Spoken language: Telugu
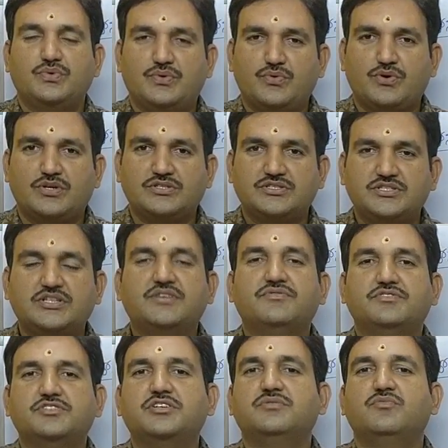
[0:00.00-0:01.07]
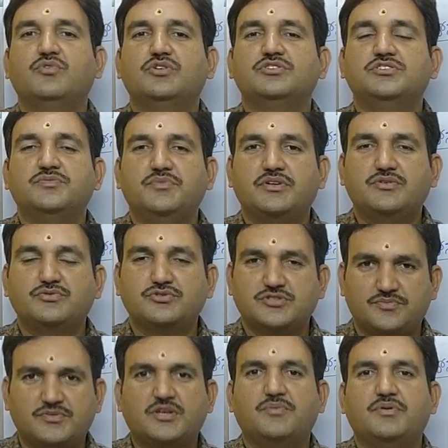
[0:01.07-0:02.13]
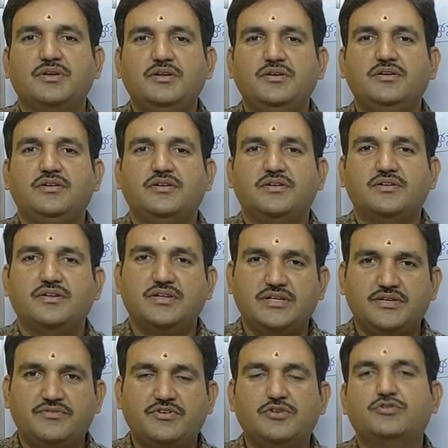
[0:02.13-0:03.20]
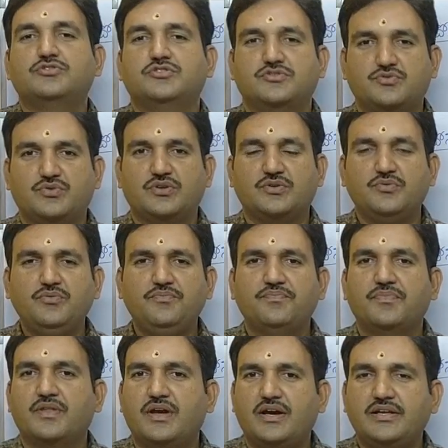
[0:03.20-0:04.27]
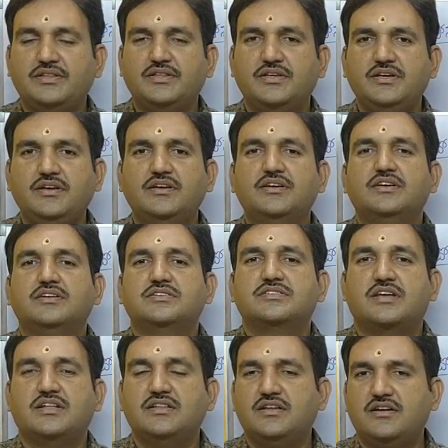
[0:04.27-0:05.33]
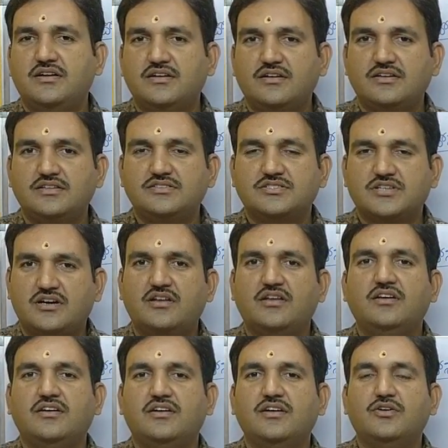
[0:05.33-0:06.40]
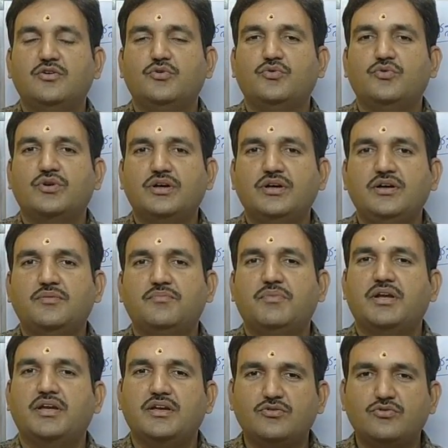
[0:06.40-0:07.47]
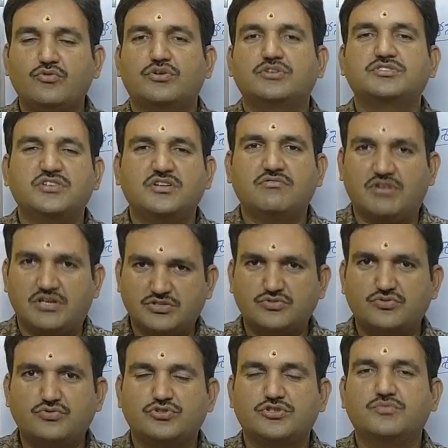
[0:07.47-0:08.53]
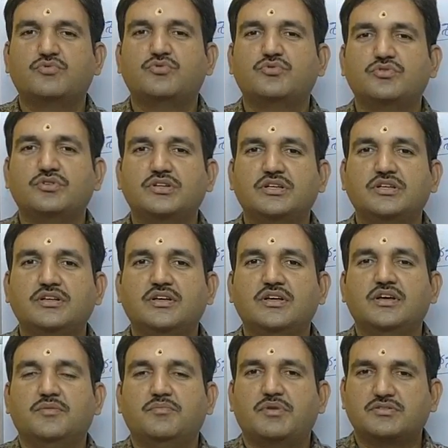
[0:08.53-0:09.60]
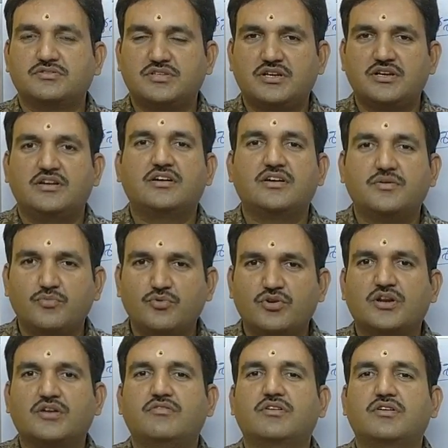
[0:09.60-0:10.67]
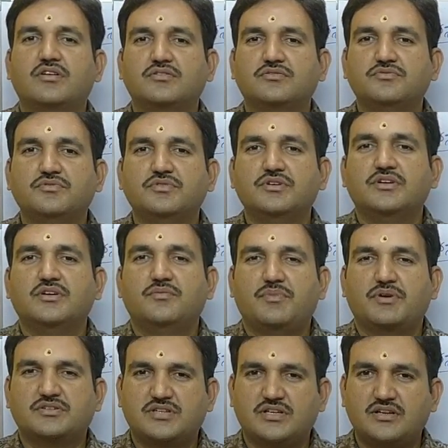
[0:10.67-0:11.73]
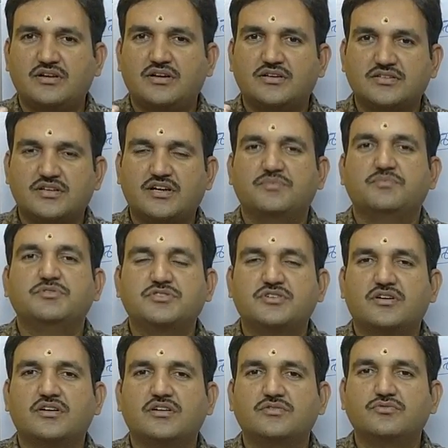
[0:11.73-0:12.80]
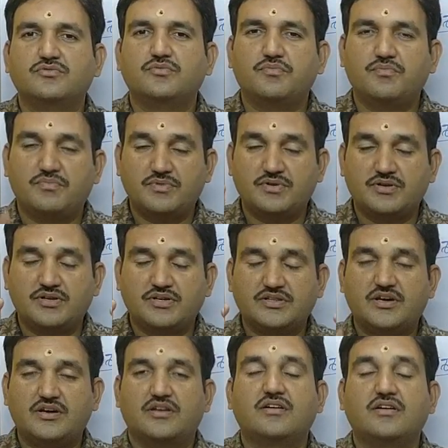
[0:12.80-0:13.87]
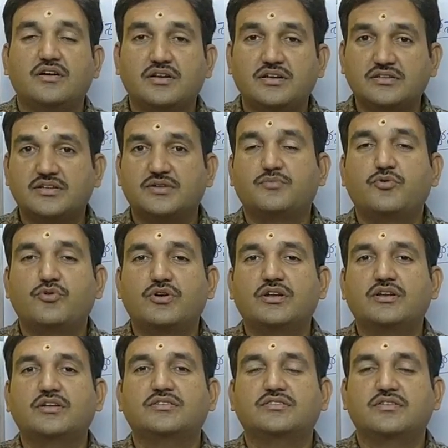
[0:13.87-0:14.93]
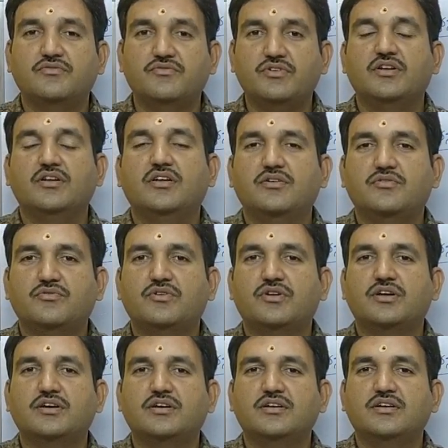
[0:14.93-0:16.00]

ఒక చిన్న విషయం గురించి మీకు చెప్దామని ఈ వీడియో చేస్తున్నాను అయితే సాధారణంగా చాలా ఇండ్లలో కూడా మాకు ఏదో ఒక చిన్న వాస్తు దోషం ఉంటుంది మాకు సరైన డబ్బులు రావట్లేదు మాకు సరిగా అసలు అనిపించట్లేదు మా నిదానంగా నిద్రపోవడానికి అసలు వీలు లేకుండా